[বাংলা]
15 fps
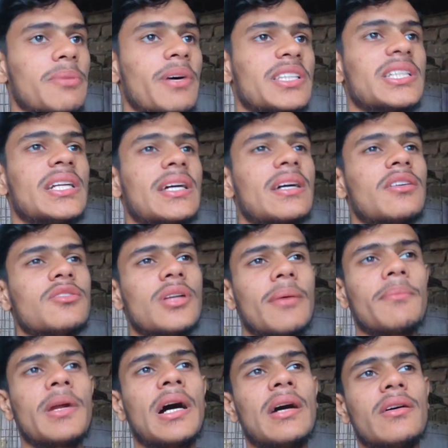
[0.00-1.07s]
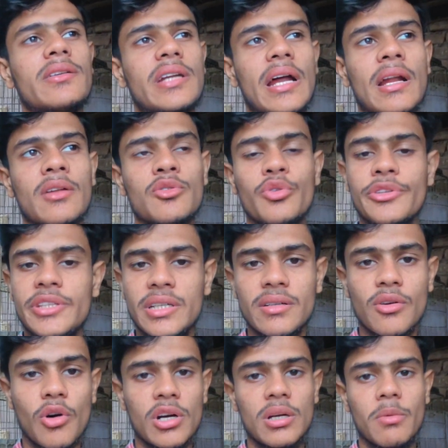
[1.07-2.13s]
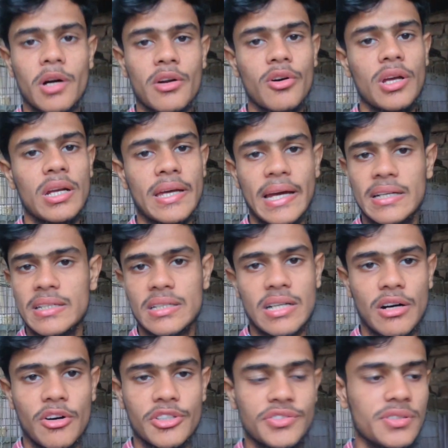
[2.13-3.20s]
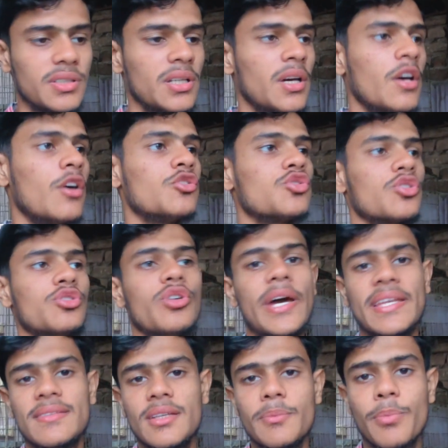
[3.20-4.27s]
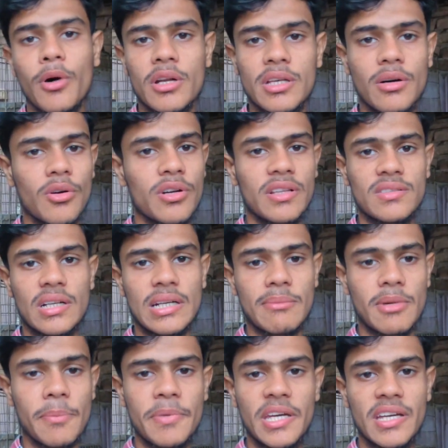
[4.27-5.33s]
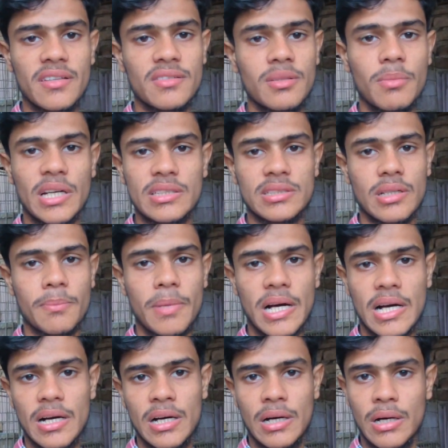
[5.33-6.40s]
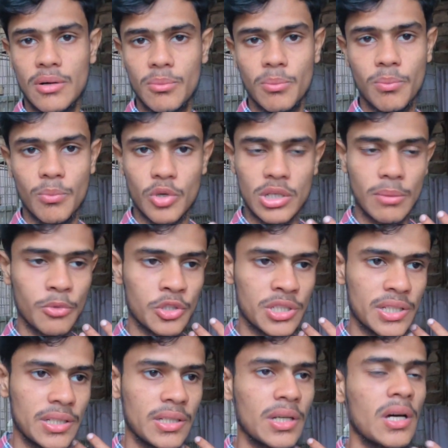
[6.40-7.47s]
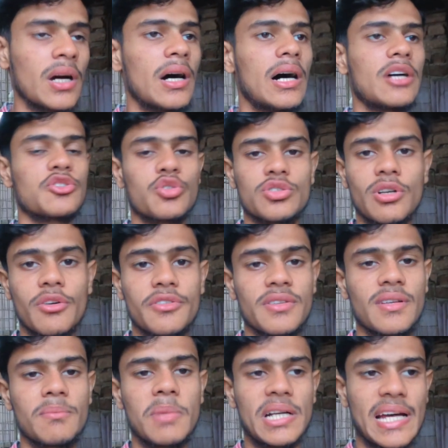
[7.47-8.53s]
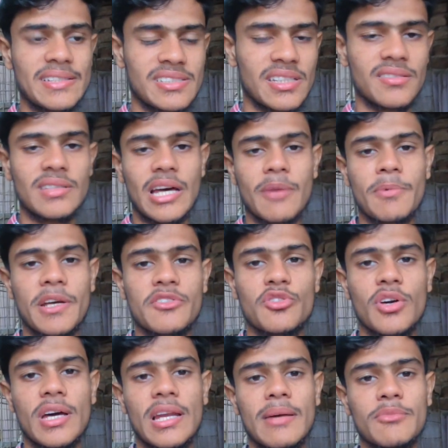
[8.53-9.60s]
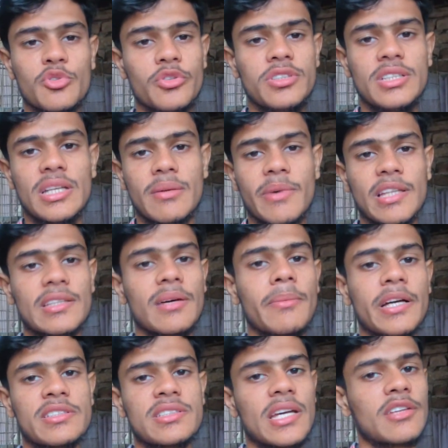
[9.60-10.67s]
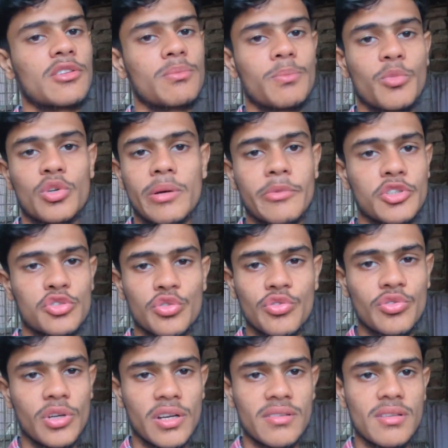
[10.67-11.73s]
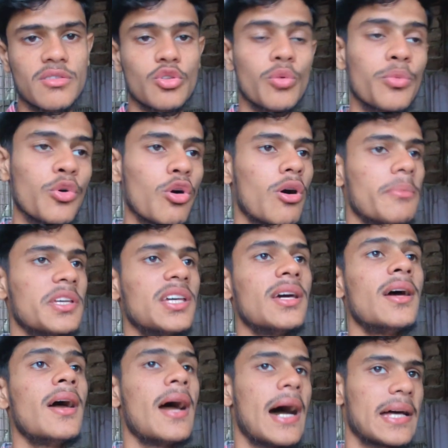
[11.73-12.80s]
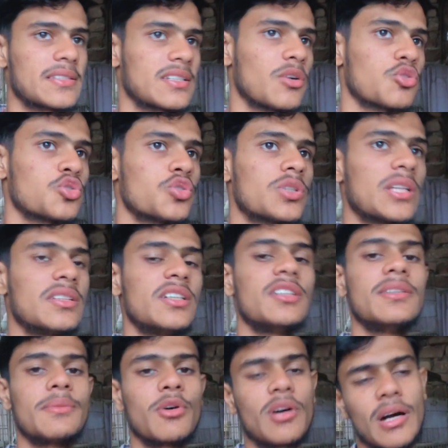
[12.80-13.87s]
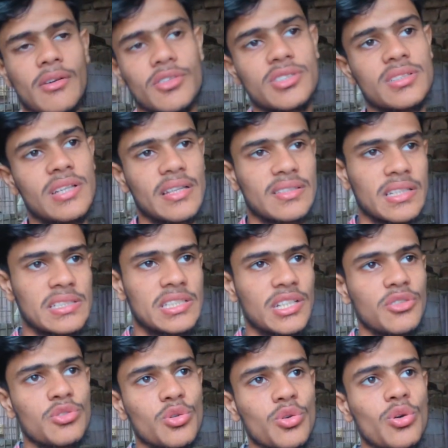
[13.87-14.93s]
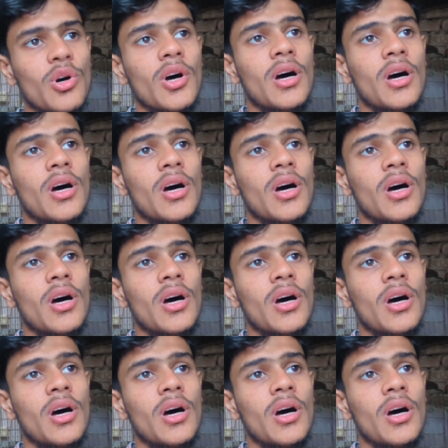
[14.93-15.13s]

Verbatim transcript: সেই বাচ্চাটাকে কিন্তু আমরা টানা দুই দিন কডলিবার অয়েল ক্যালটেট খাওয়াইছি যদিও একদিন পরে ওর রেজাল্ট আমরা পেয়ে গেছি বাচ্চার পাখা মোটামুটি আর সোজা হয়েছে বাট আজকে সারপ্রাইজ হয়ে গেলাম দুই দিনের মাথায় বাচ্চা একদম মোটামুটি সুস্থ হয়ে গেছে তবুও আমি আজকে ওষুধটা দিয়ে দিব কারণ হচ্ছে যে আজকে যেহেতু